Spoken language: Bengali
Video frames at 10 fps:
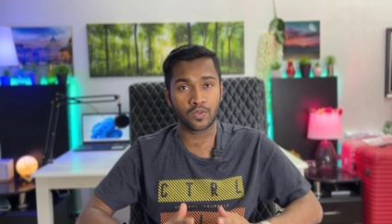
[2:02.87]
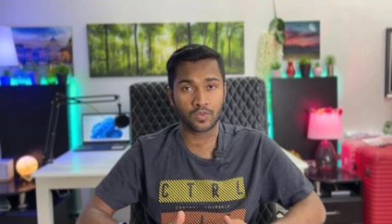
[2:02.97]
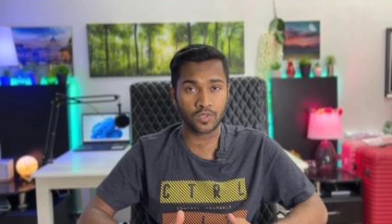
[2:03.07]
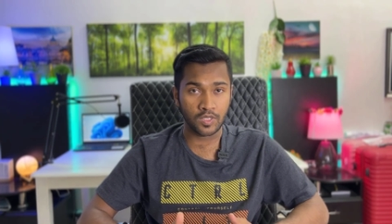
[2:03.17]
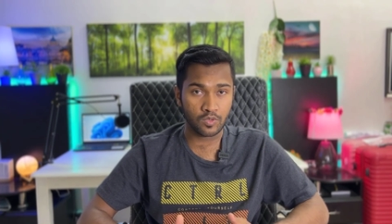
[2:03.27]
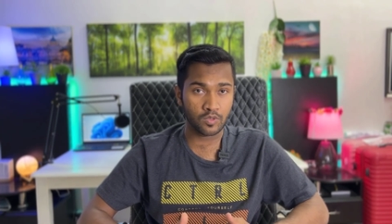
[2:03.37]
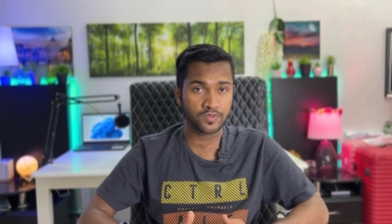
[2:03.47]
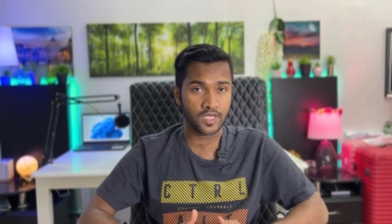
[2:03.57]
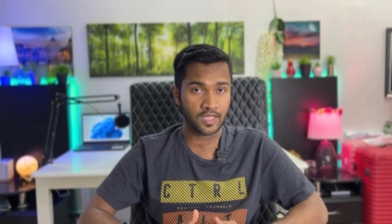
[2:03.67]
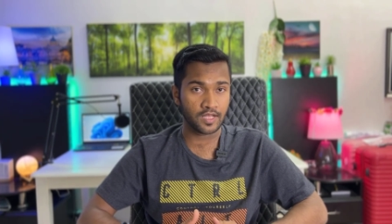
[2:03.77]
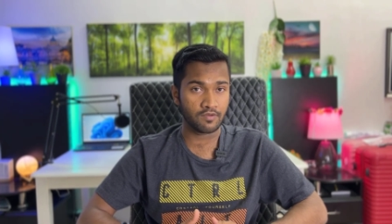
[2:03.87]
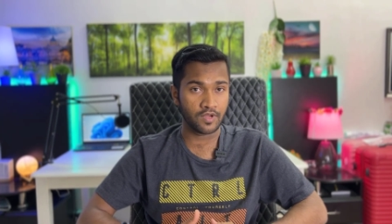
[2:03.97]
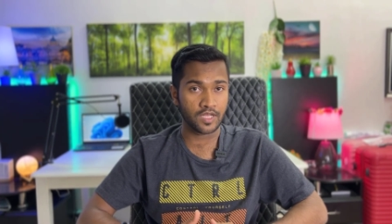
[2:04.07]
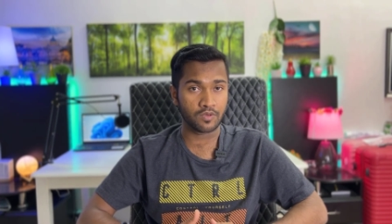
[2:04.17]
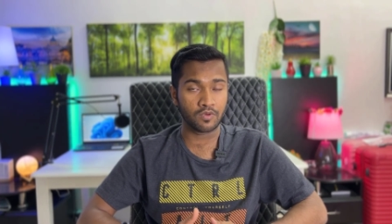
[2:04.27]
নতুন ইউটিউব চ্যানেল
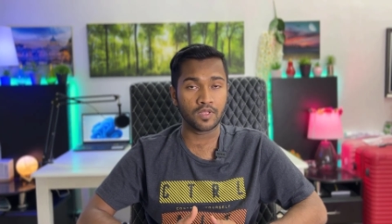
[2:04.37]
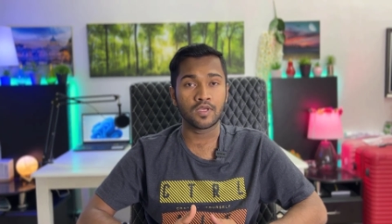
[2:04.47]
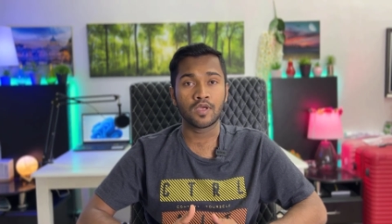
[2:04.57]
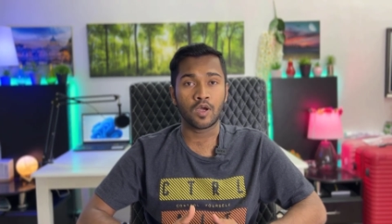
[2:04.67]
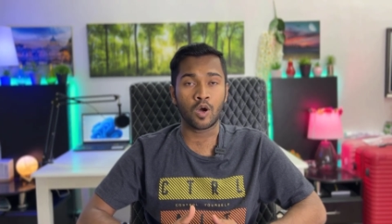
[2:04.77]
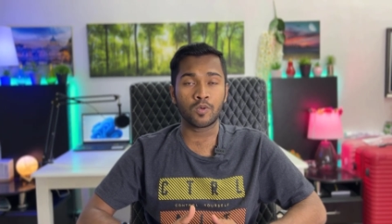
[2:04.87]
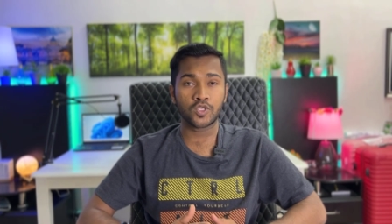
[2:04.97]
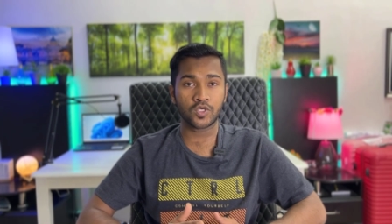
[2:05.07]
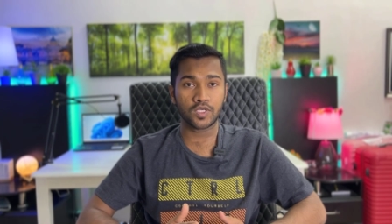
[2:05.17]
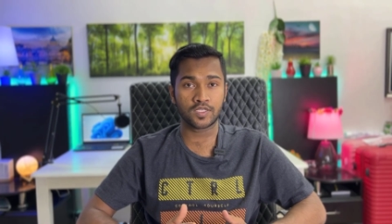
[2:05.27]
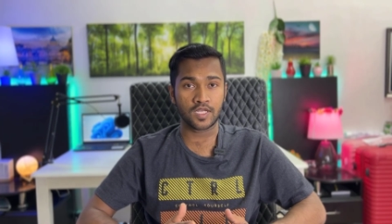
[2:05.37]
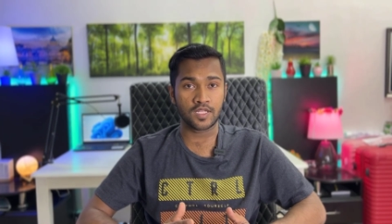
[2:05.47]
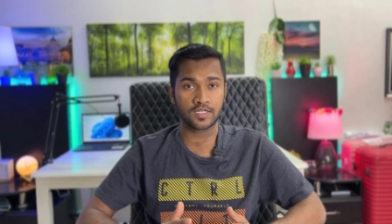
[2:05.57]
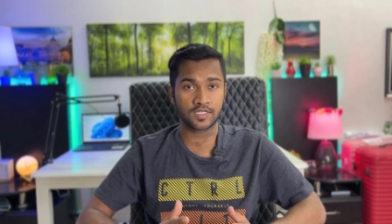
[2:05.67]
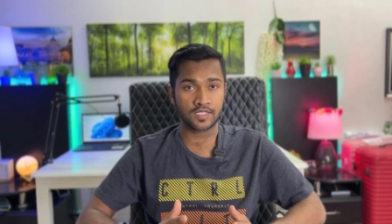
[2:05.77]
ক্রিয়েট করেন অবশ্যই
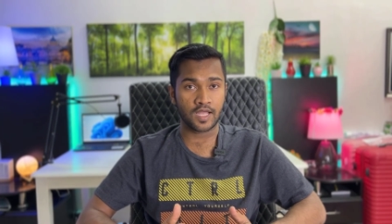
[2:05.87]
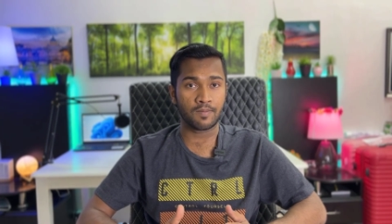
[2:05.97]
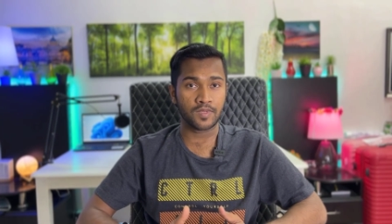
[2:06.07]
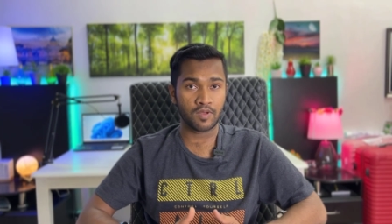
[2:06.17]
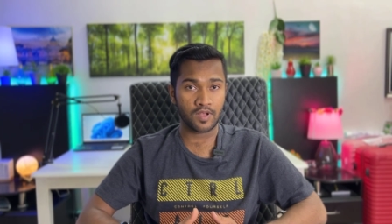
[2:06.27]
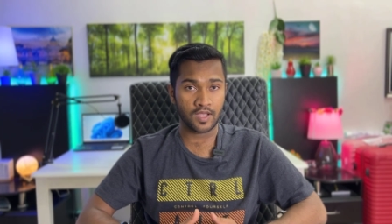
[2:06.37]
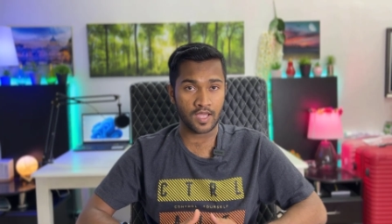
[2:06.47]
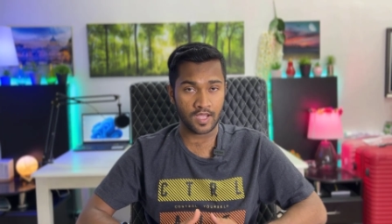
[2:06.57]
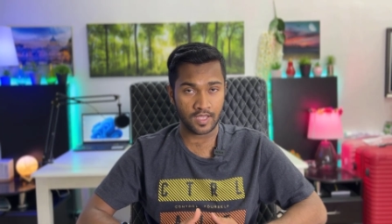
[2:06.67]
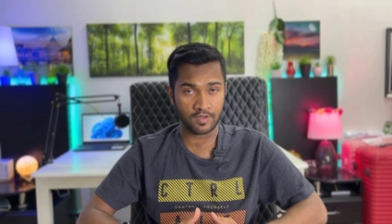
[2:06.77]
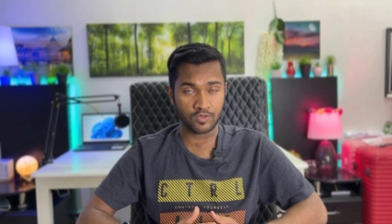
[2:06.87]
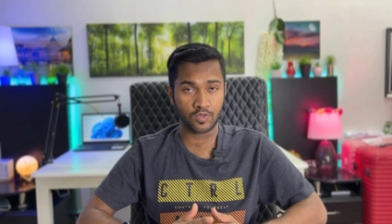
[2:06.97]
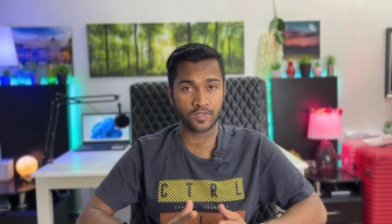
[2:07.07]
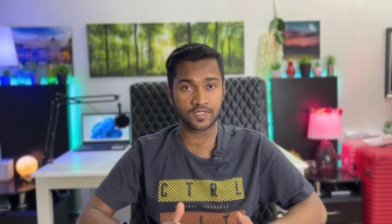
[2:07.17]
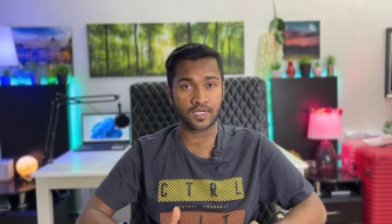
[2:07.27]
চ্যানেলটির নাম দেওয়ার আগে আগে
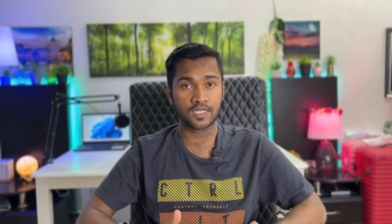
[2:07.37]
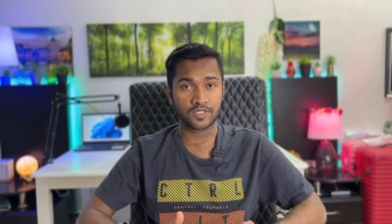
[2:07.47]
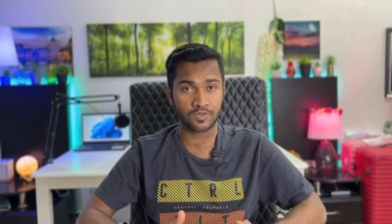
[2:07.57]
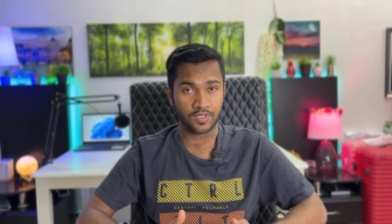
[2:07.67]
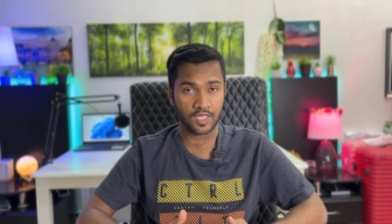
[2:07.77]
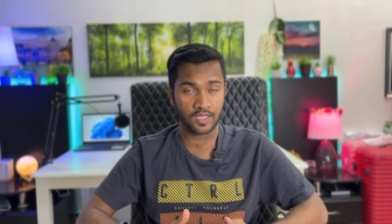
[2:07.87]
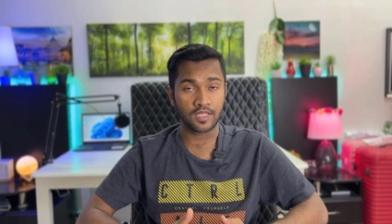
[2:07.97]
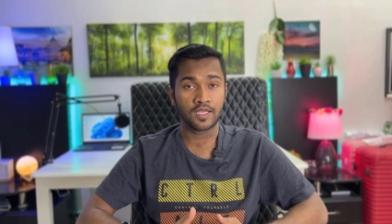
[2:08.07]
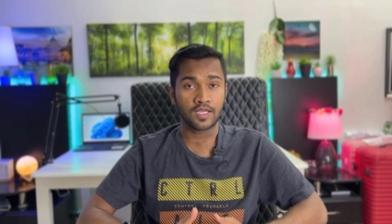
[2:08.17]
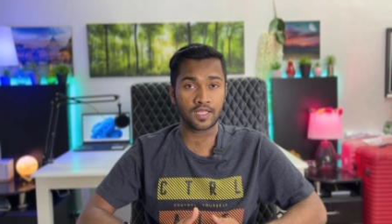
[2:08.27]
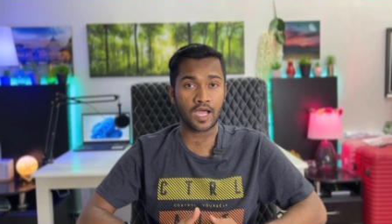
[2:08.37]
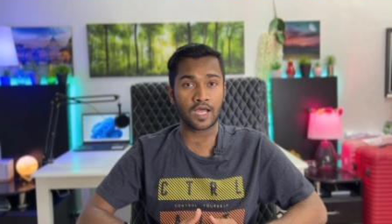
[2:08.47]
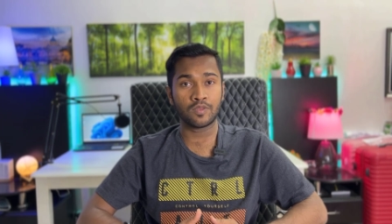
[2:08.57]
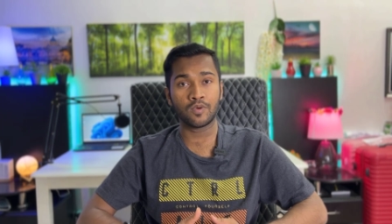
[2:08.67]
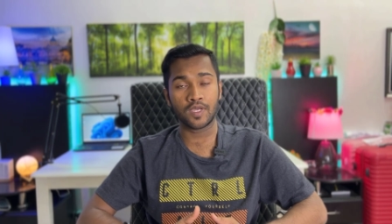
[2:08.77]
ইউটিউবে সার্চ করে নেন যে
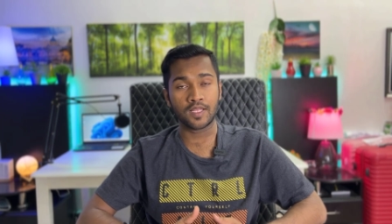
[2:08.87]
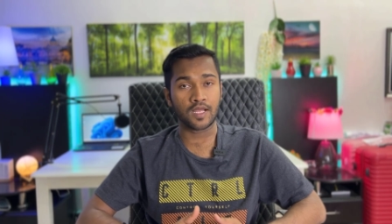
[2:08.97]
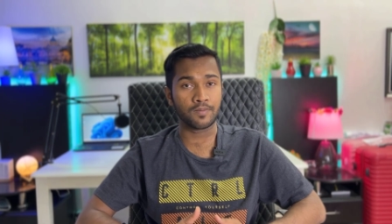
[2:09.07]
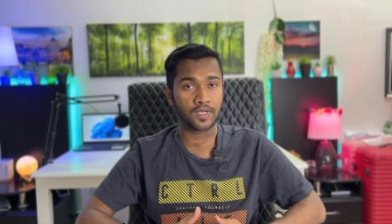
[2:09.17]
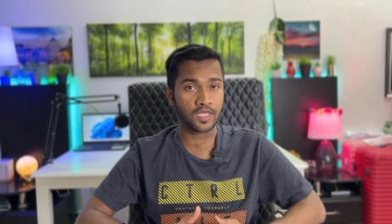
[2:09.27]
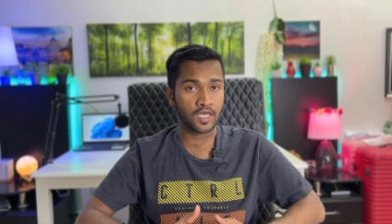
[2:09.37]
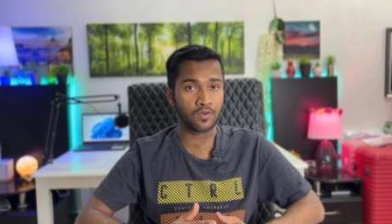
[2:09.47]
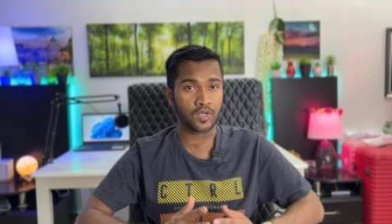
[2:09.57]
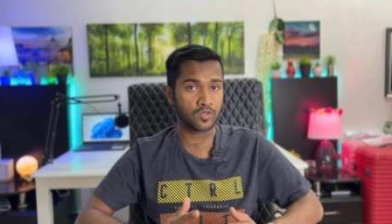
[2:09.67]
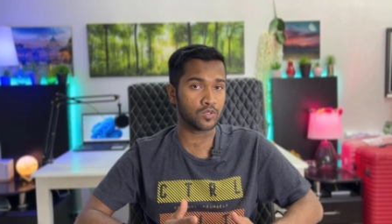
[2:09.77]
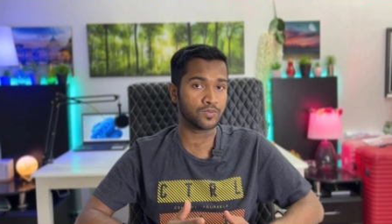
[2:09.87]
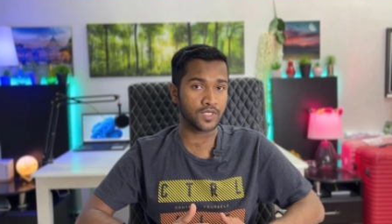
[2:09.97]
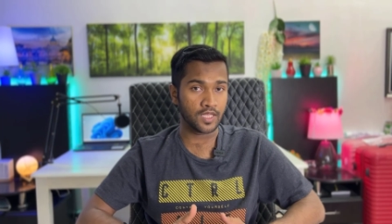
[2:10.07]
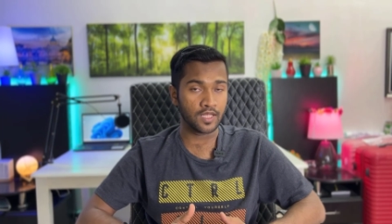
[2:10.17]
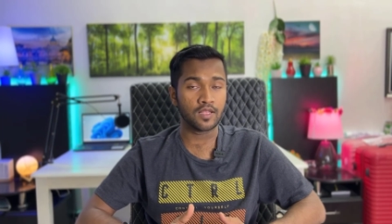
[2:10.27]
আদৌ এই নামে কেউ ইউটিউব
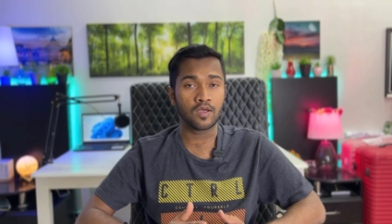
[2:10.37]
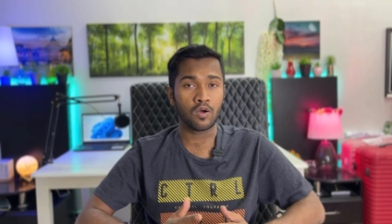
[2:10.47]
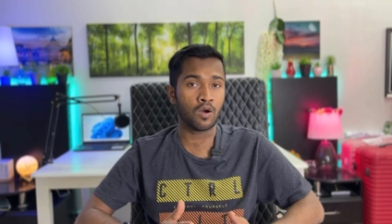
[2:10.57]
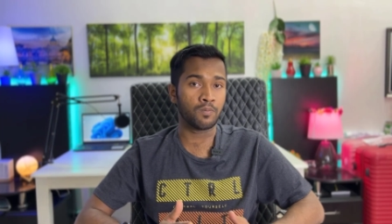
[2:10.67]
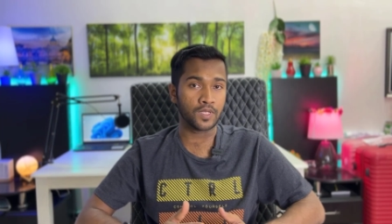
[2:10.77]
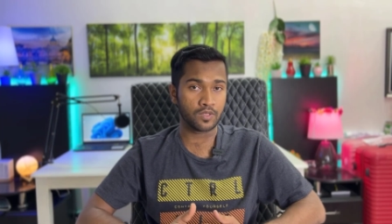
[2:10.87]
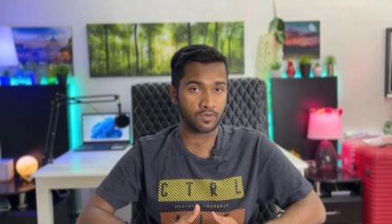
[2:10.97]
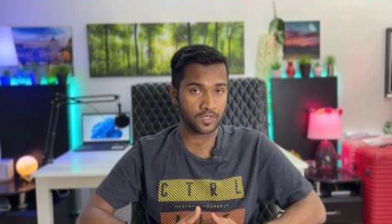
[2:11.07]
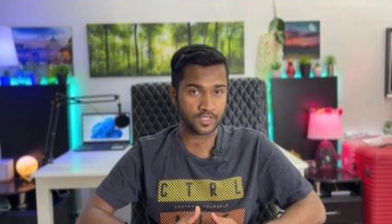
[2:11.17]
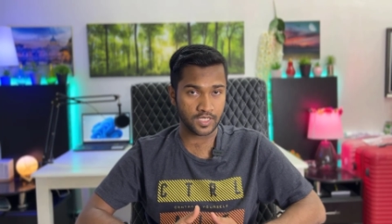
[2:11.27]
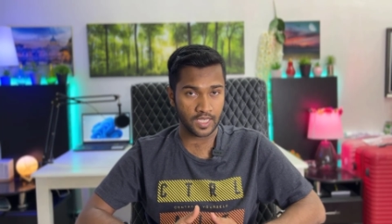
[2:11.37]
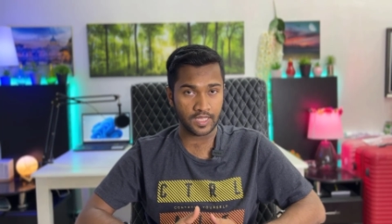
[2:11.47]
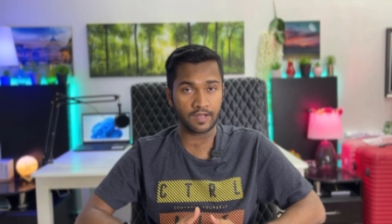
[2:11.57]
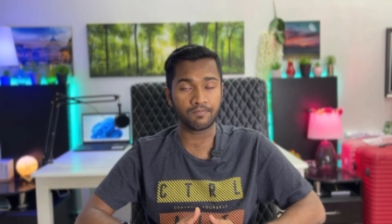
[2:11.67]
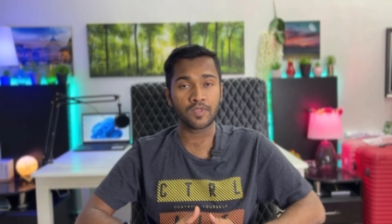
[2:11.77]
চ্যানেল ওপেন করেছে
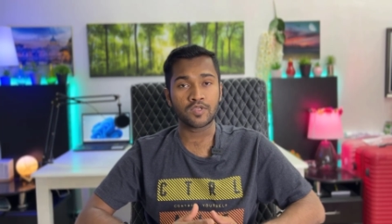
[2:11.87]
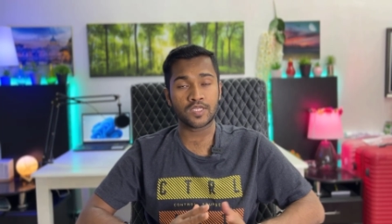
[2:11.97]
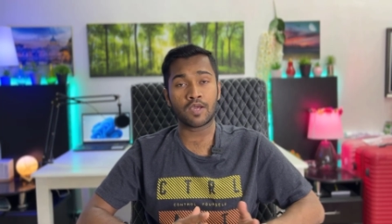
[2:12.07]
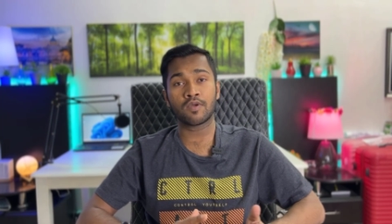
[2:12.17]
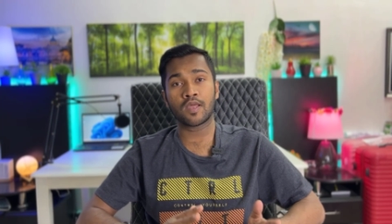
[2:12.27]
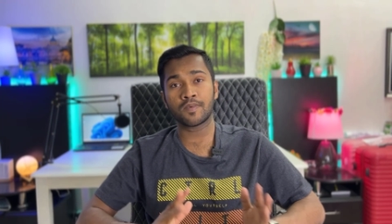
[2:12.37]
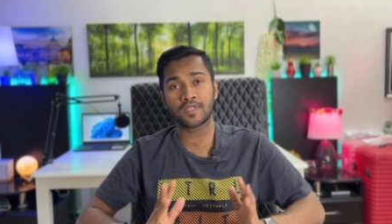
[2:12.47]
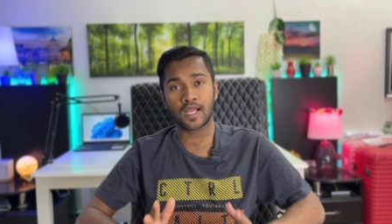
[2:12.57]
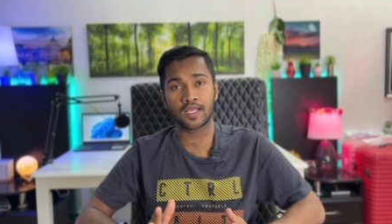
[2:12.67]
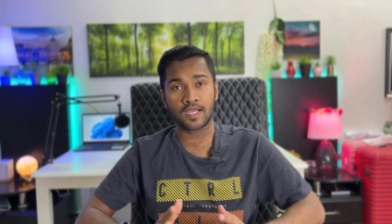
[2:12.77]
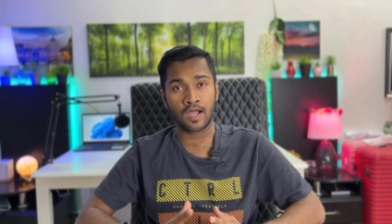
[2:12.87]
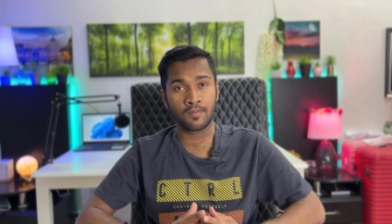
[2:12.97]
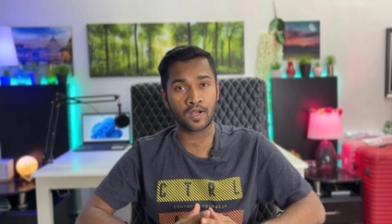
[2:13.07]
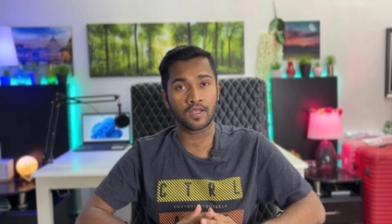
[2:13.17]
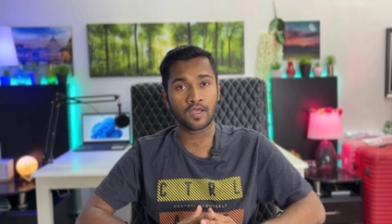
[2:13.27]
কিনা সো এখন আমি ডাইরেক্ট
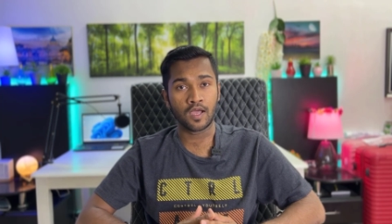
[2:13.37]
আমার